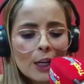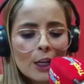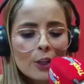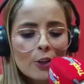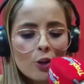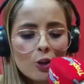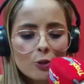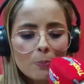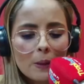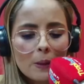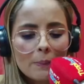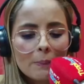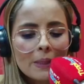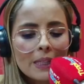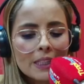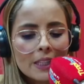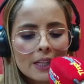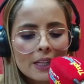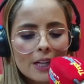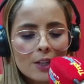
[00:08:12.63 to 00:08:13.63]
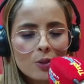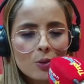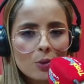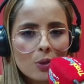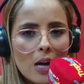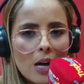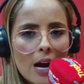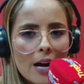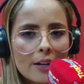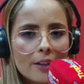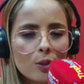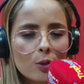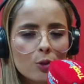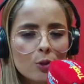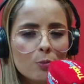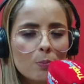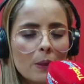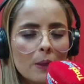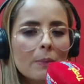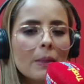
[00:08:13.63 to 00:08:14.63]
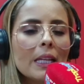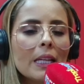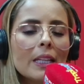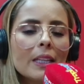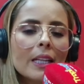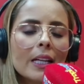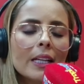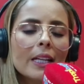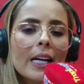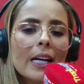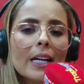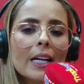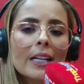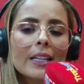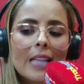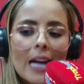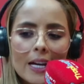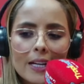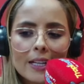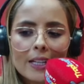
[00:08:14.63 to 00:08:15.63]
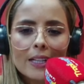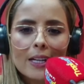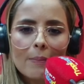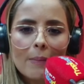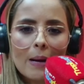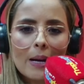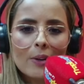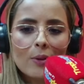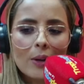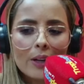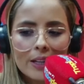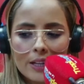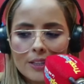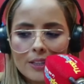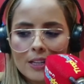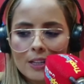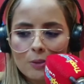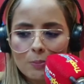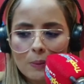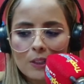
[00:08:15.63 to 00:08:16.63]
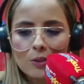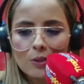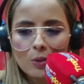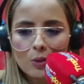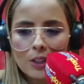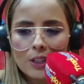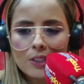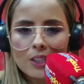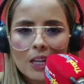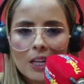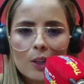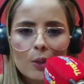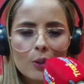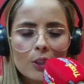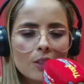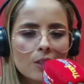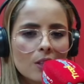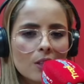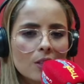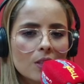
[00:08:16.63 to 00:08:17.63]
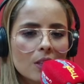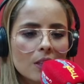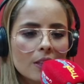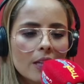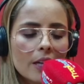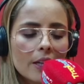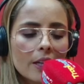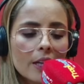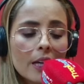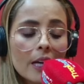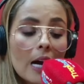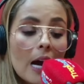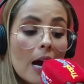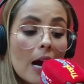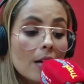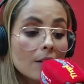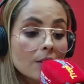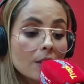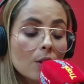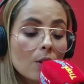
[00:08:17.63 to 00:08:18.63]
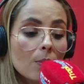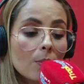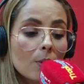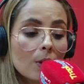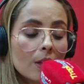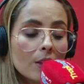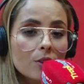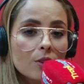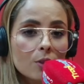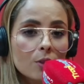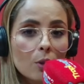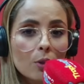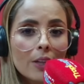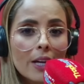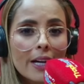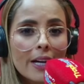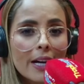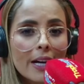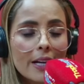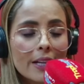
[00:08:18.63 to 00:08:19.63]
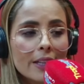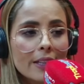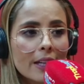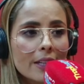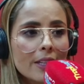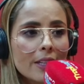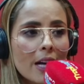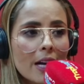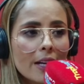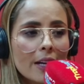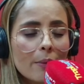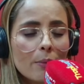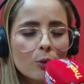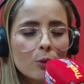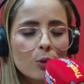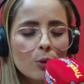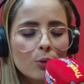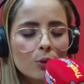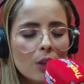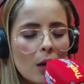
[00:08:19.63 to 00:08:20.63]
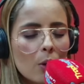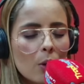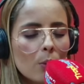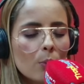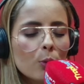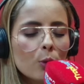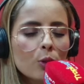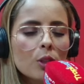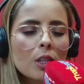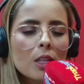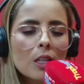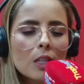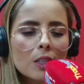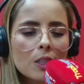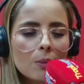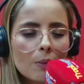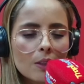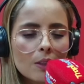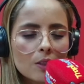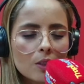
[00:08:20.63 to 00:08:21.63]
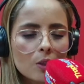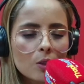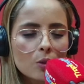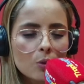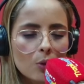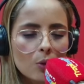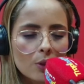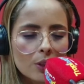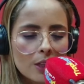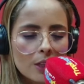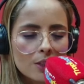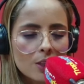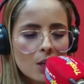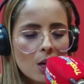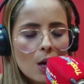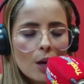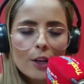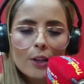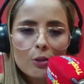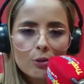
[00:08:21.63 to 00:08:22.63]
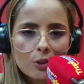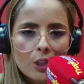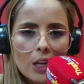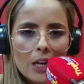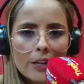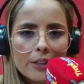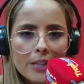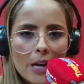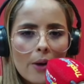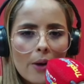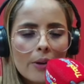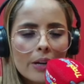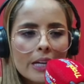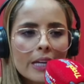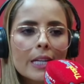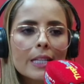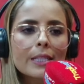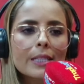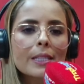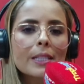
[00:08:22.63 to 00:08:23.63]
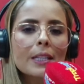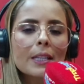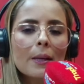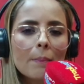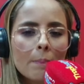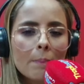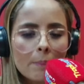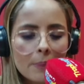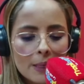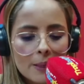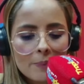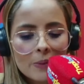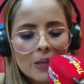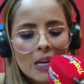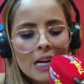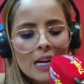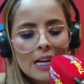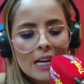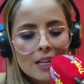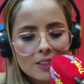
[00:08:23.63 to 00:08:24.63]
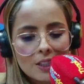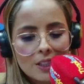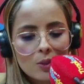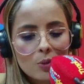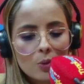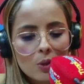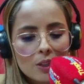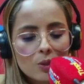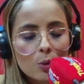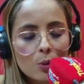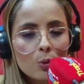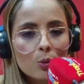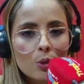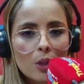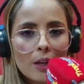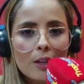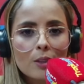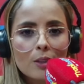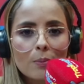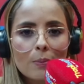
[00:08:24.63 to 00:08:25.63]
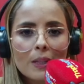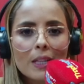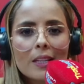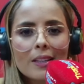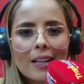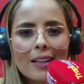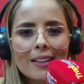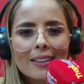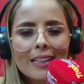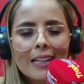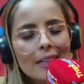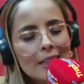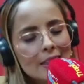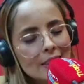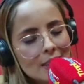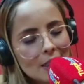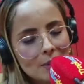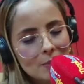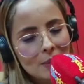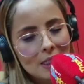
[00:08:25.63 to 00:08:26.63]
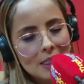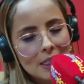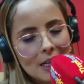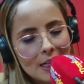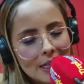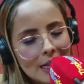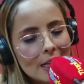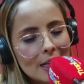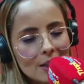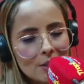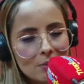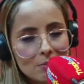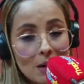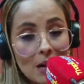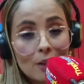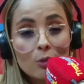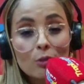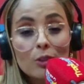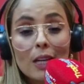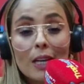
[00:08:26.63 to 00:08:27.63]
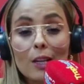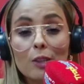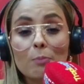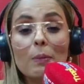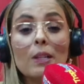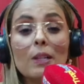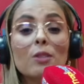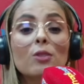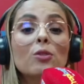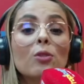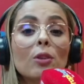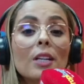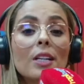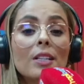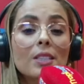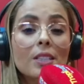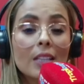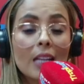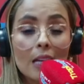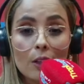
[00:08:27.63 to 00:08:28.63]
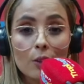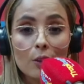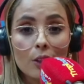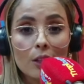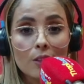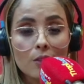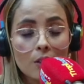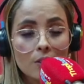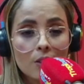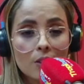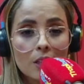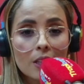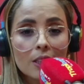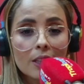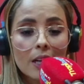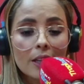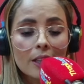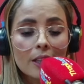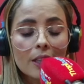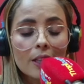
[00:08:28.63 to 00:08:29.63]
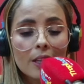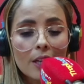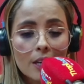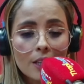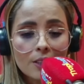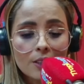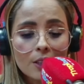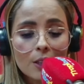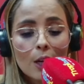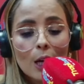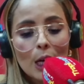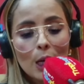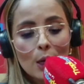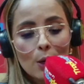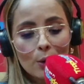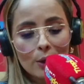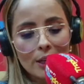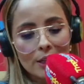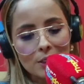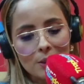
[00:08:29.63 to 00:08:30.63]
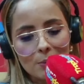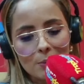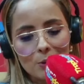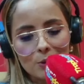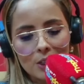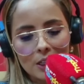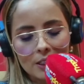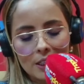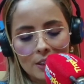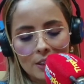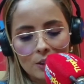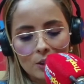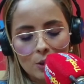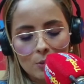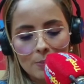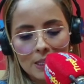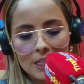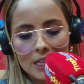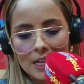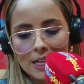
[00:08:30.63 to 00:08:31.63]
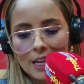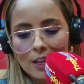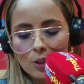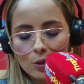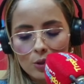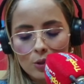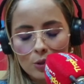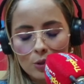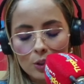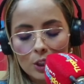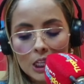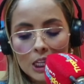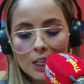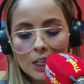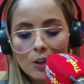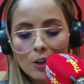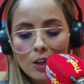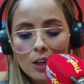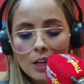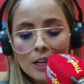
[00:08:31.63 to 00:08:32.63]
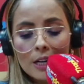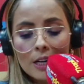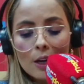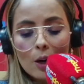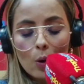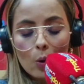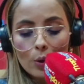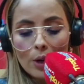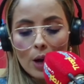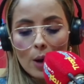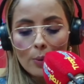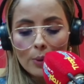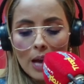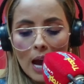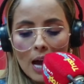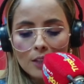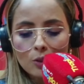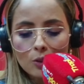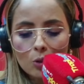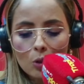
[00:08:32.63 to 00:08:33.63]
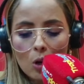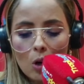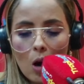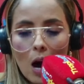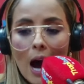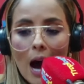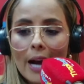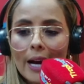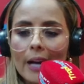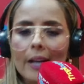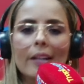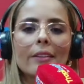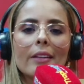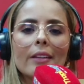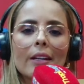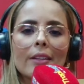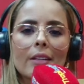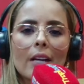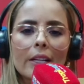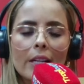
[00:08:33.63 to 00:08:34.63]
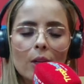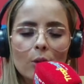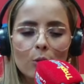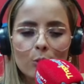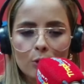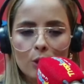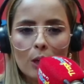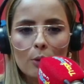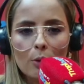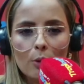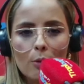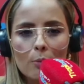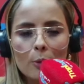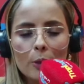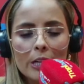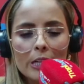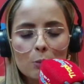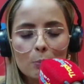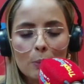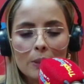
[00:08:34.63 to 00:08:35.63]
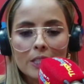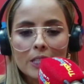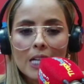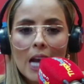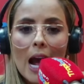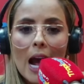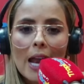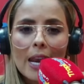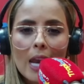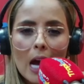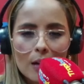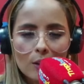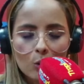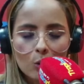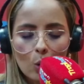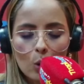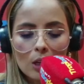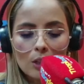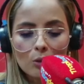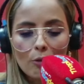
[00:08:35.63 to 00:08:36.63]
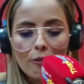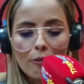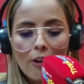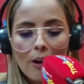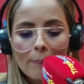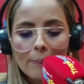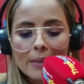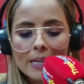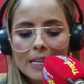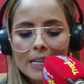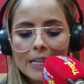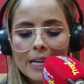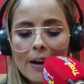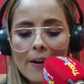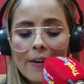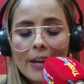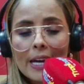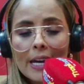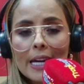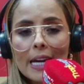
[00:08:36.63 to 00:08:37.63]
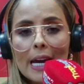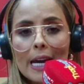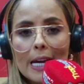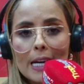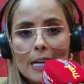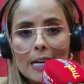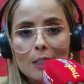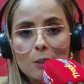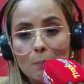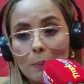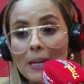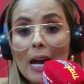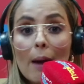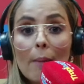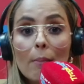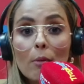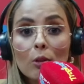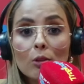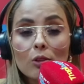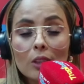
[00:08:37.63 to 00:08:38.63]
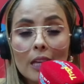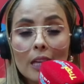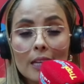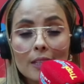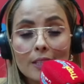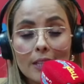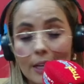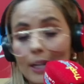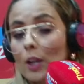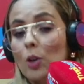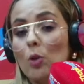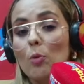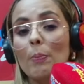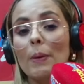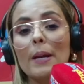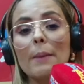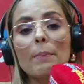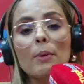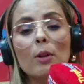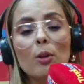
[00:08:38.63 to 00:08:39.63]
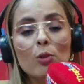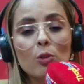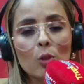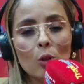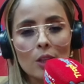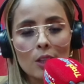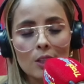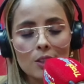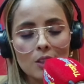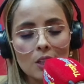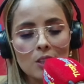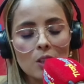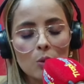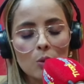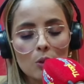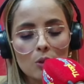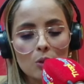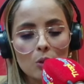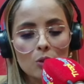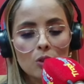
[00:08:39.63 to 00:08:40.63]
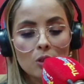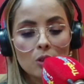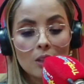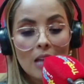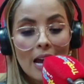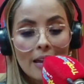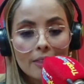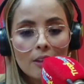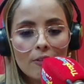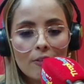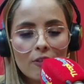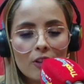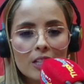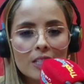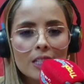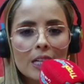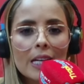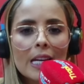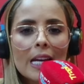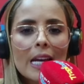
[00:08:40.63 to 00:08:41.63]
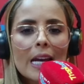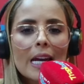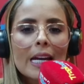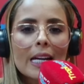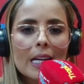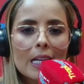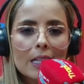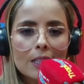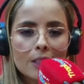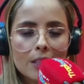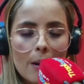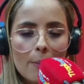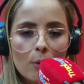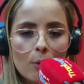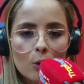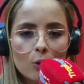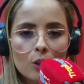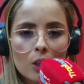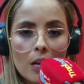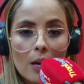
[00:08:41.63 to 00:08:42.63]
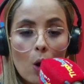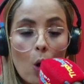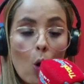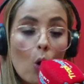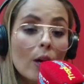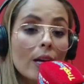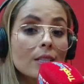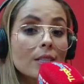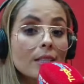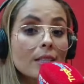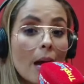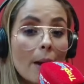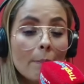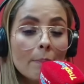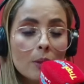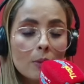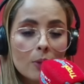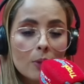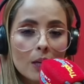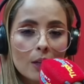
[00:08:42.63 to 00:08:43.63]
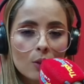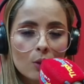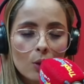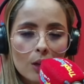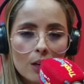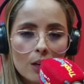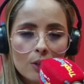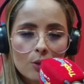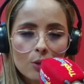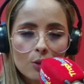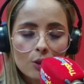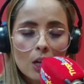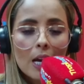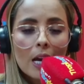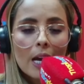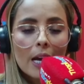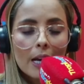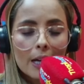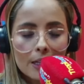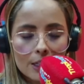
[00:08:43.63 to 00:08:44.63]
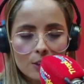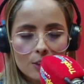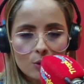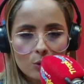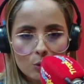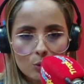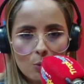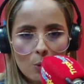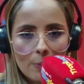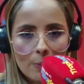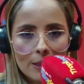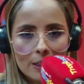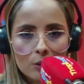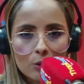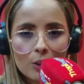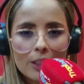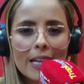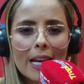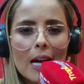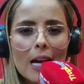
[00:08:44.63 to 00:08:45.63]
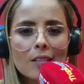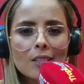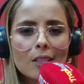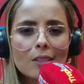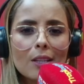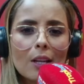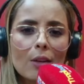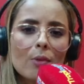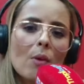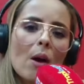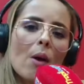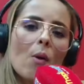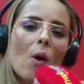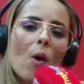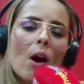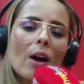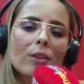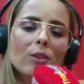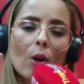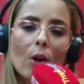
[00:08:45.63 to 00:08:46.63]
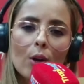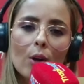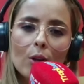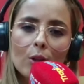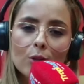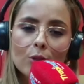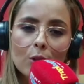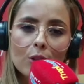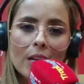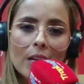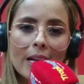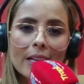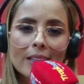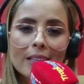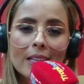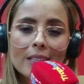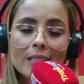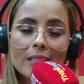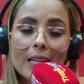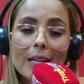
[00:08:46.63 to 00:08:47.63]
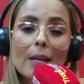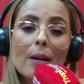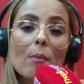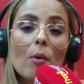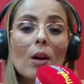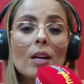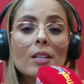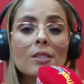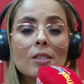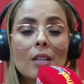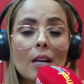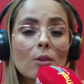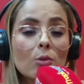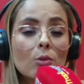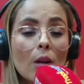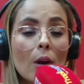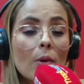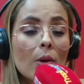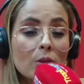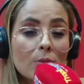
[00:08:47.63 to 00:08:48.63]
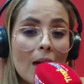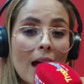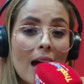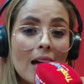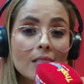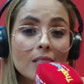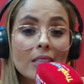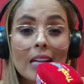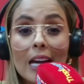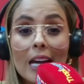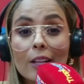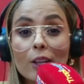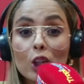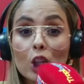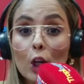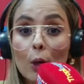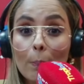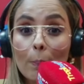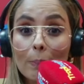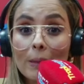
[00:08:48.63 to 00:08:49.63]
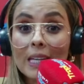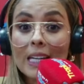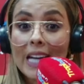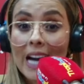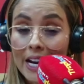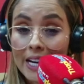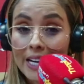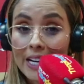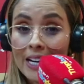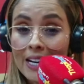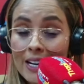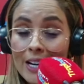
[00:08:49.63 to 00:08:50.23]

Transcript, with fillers: nos permiten ayudar, nos permiten darle la mano a aquellas personas que lo necesitan. Así como la historia de Karen hemos contado muchísimas historias y ustedes saben que siempre las ayudas que ustedes brindan terminan en las manos de las personas personas que lo necesitan y es lo que hacemos aquí en Tropicana. Don Rodrigo, un abrazo a Calendayana, un saludo muy especial a toda su familia. Eh, esperamos que se recupere pronto de esta situación tan difícil que estamos eh, o que están viviendo ellos en estos momentos. Gracias de nuevo a todos los oyentes que demuestran una vez más que en Tropicana